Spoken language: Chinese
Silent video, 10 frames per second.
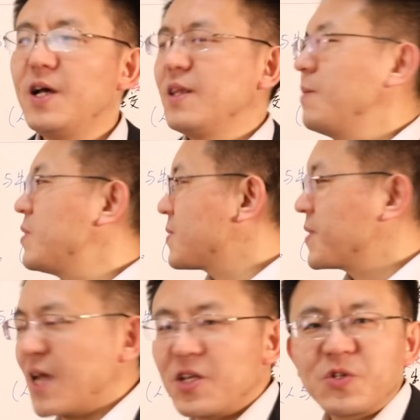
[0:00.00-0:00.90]
那么怎
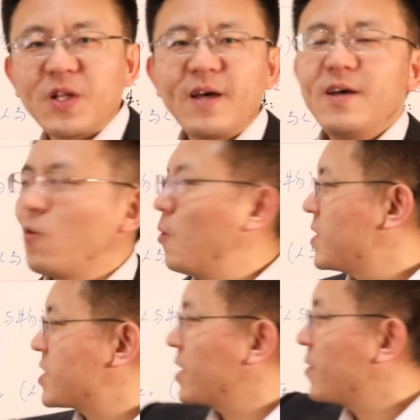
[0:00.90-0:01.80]
么研究呢？我
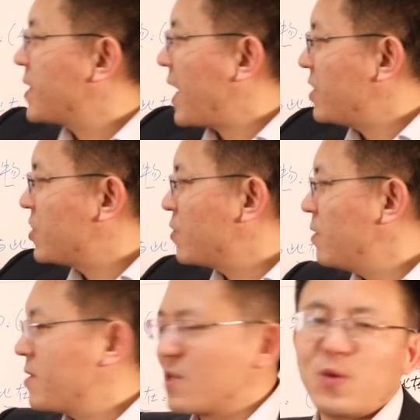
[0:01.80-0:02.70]
们只能够研
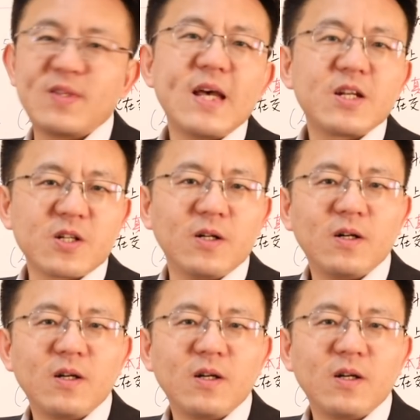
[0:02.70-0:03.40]
究存在者，